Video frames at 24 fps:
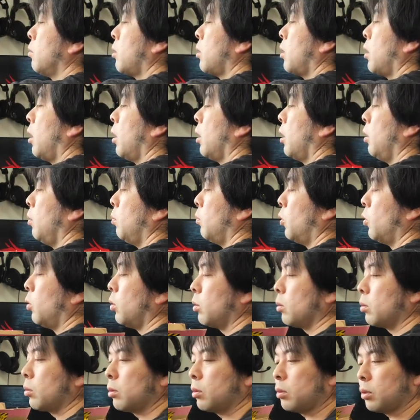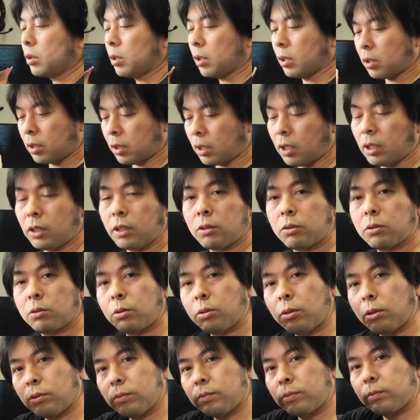回もしっかり
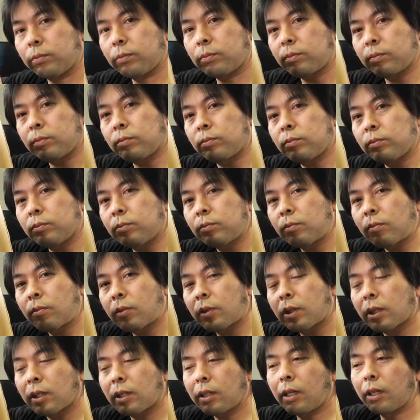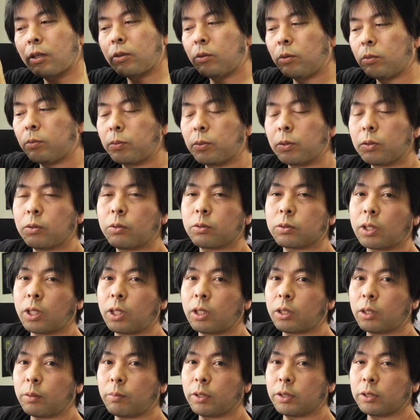と、え、梱包の方さ
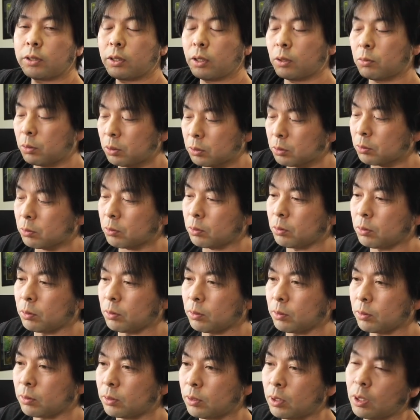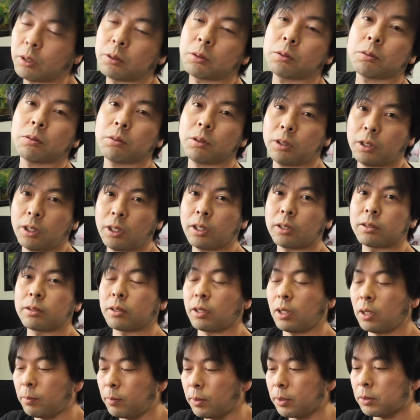れてまして、これちょっと丁重にね、
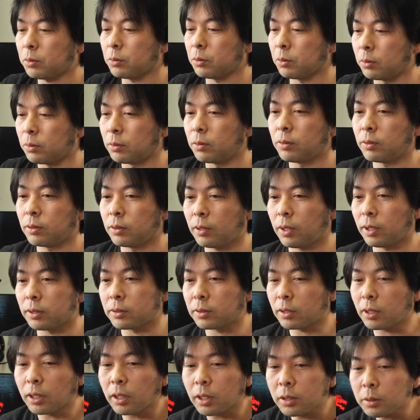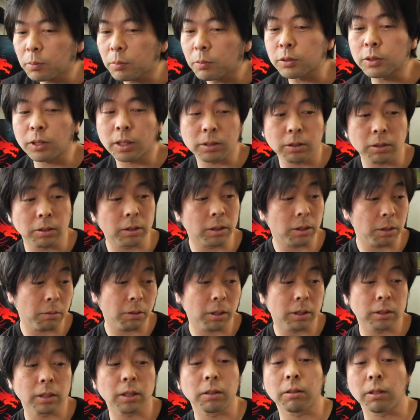扱いましょう。扱いがいつも雑って言わ
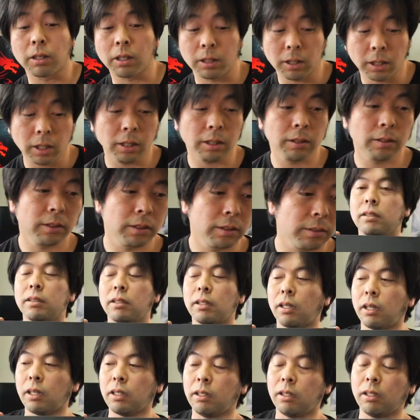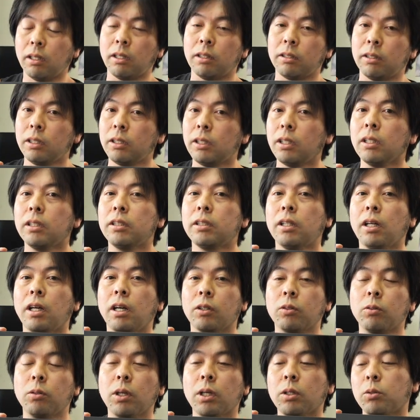れちゃうからね。はい、えー、出てきた
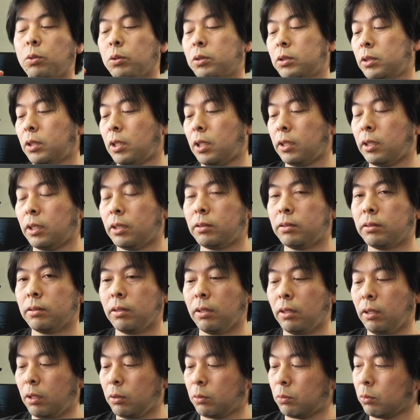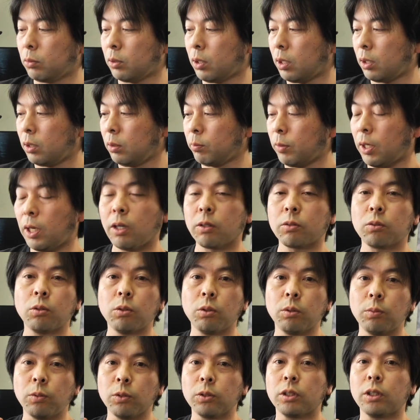箱がこちらです。えっ、ー、とね、今
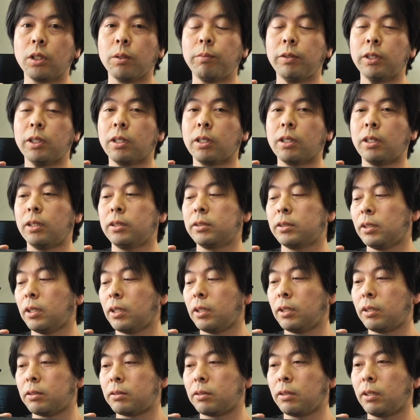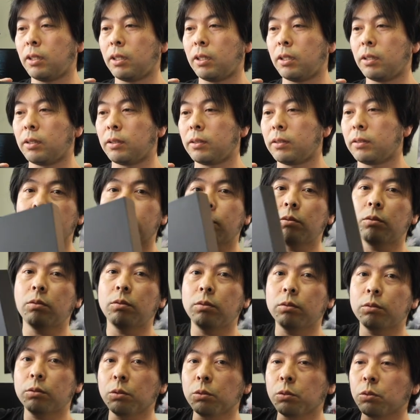箱を持ってみた感じなんですが、
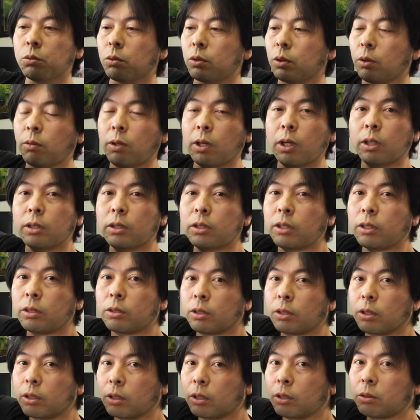こうちょっとね、分かっていただ